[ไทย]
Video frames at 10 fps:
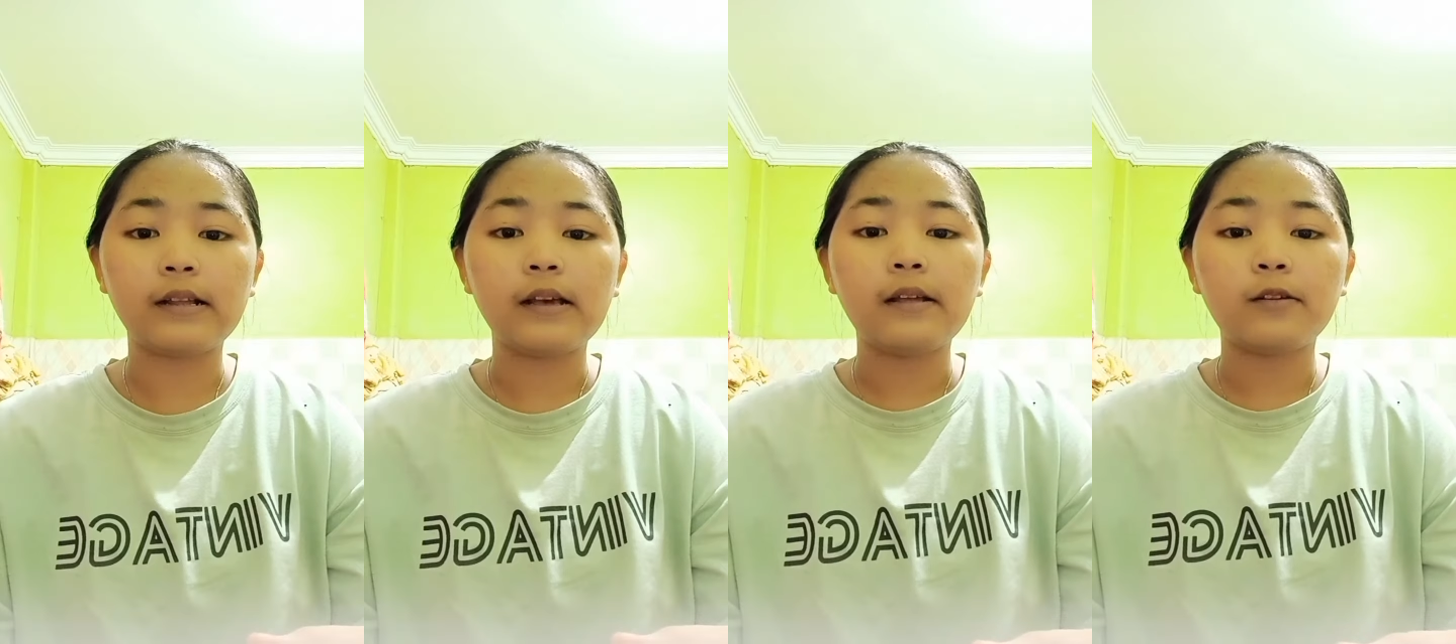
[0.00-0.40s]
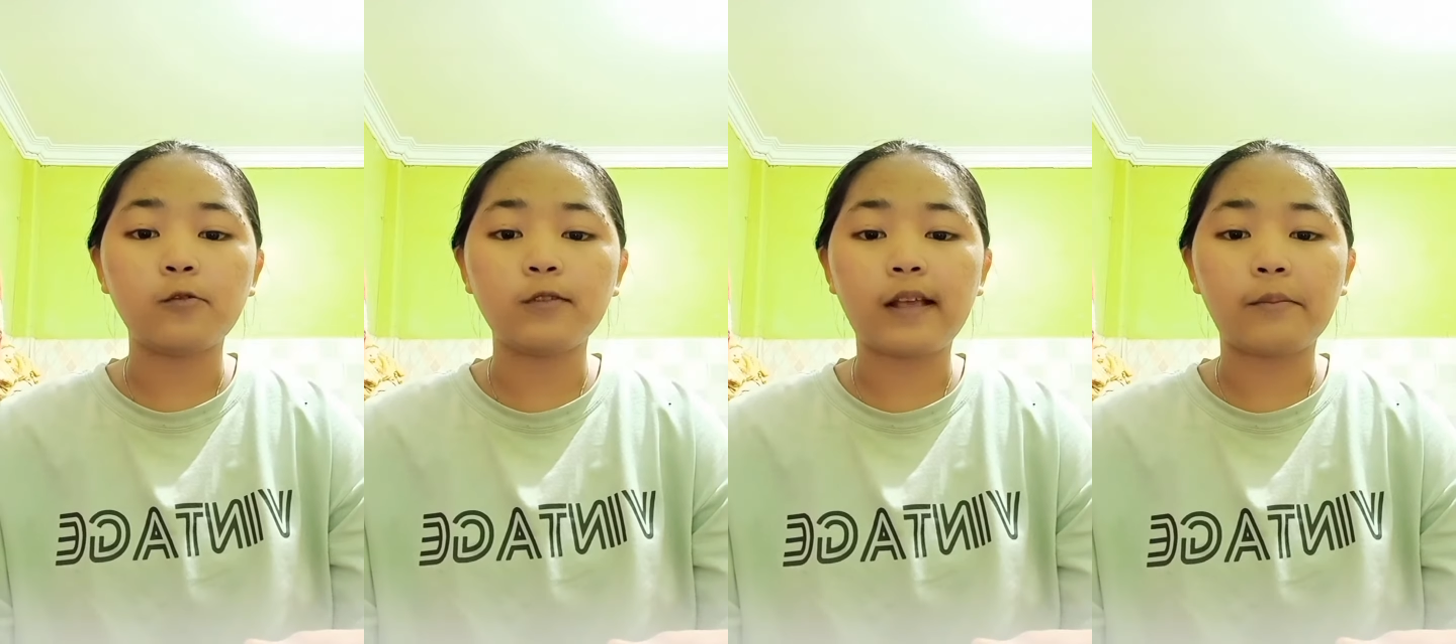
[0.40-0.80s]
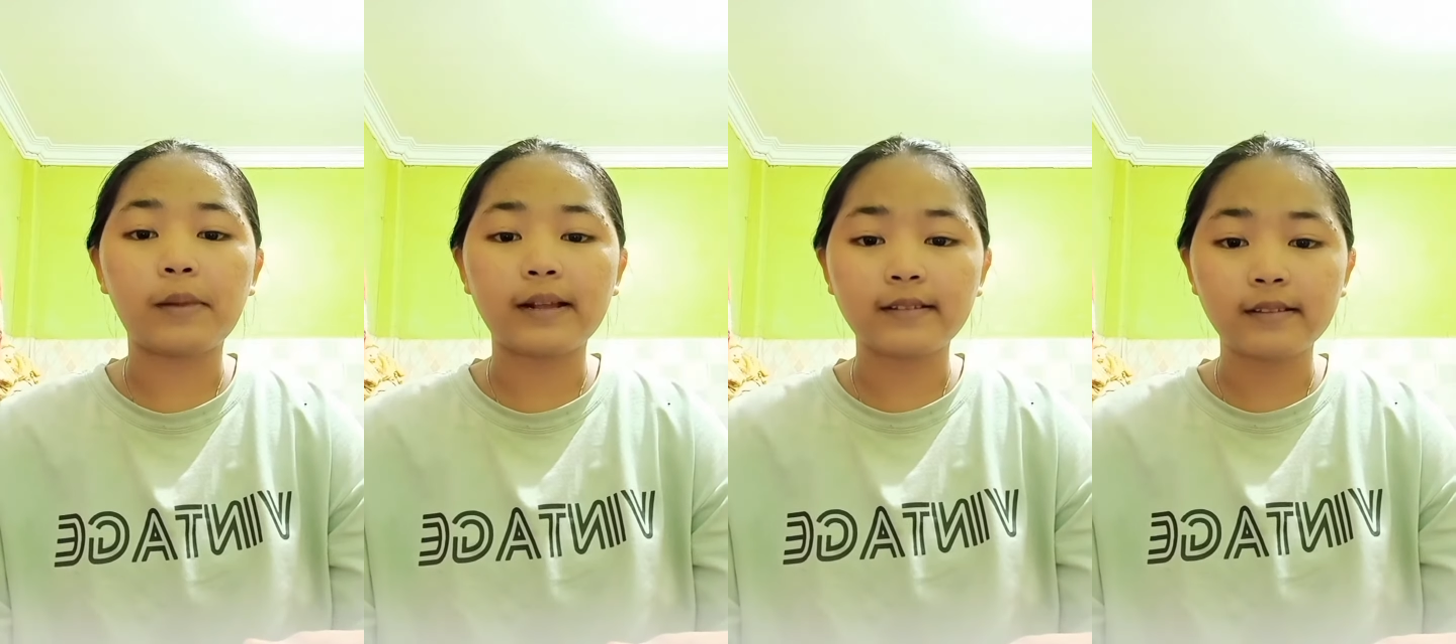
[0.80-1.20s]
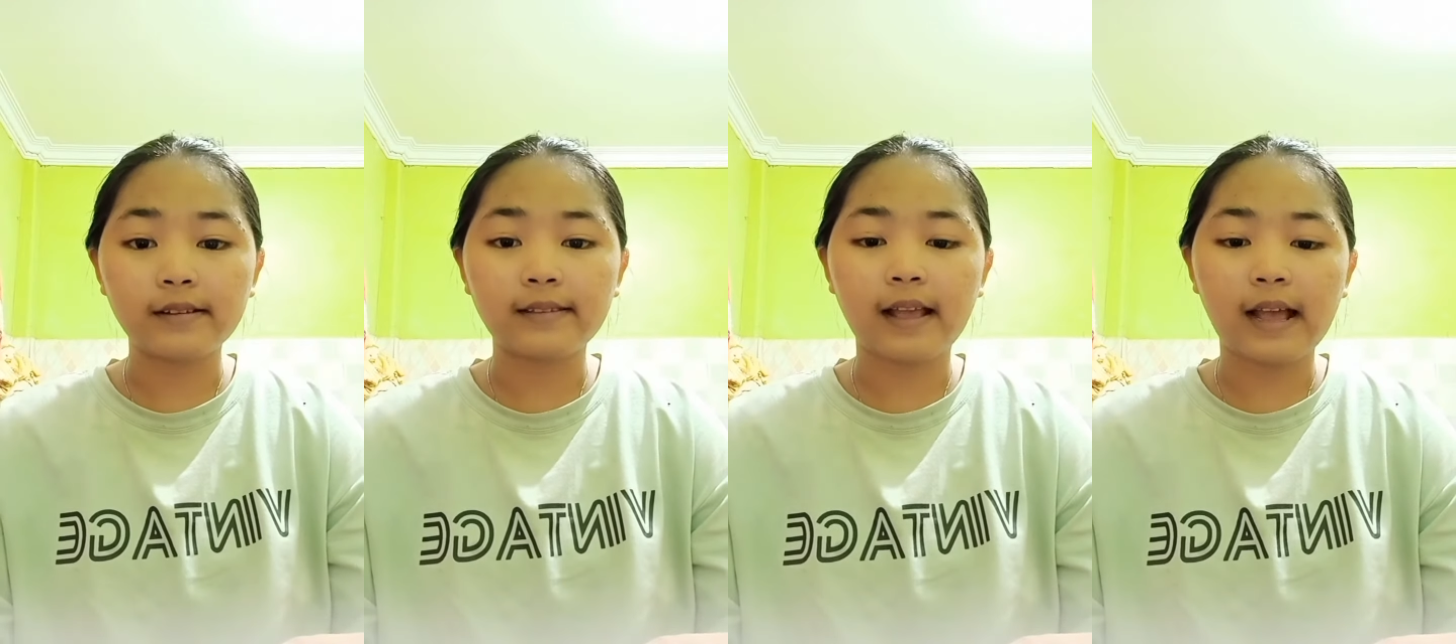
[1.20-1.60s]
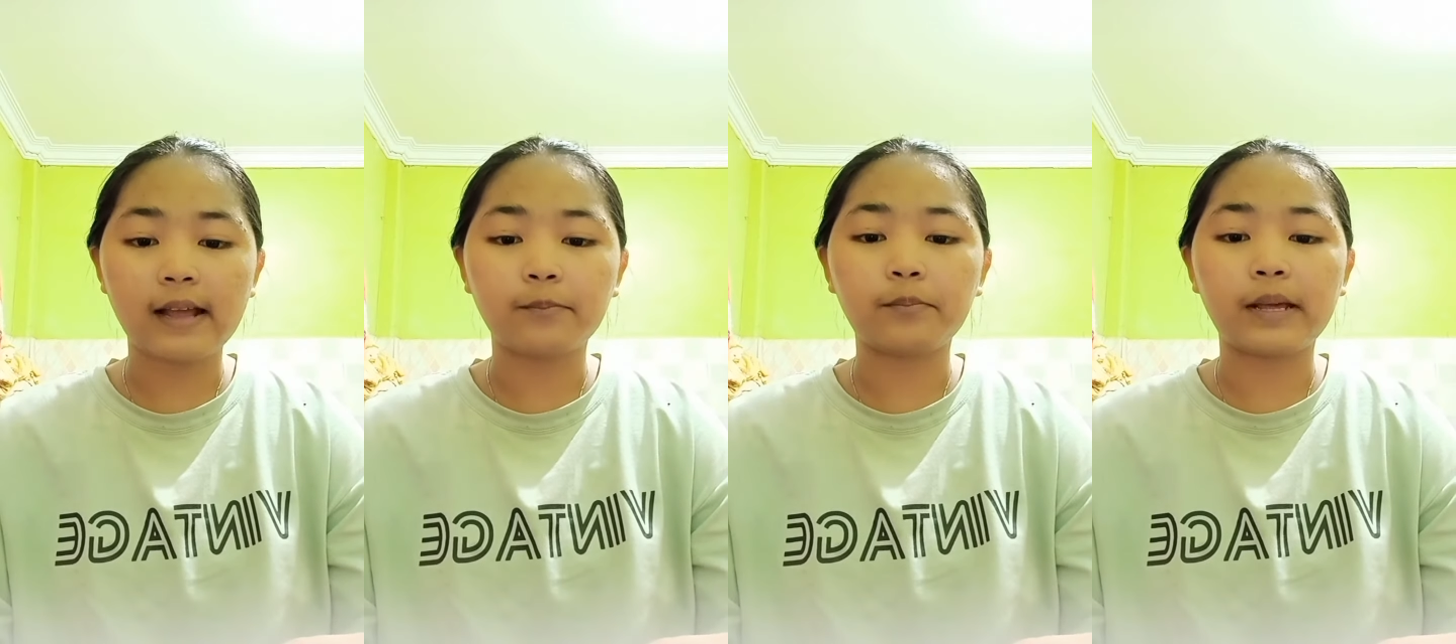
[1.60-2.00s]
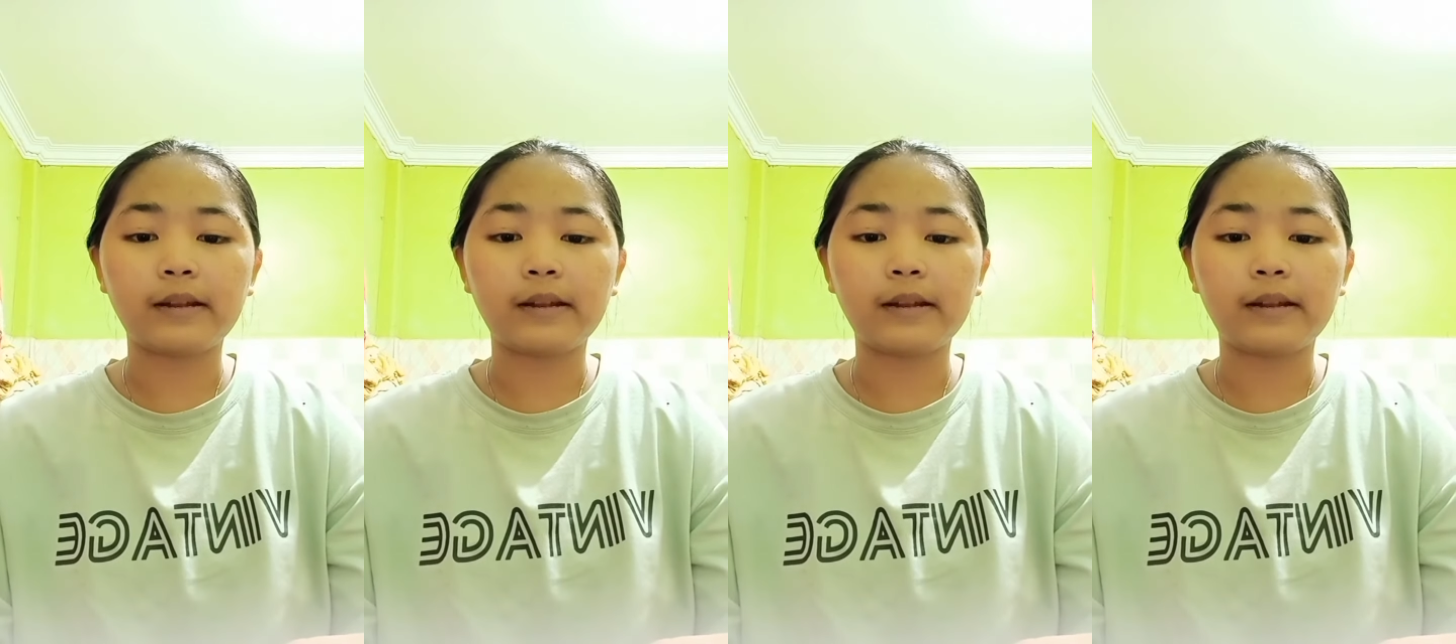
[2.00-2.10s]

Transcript: หนูสามารถสื่อสารเป็น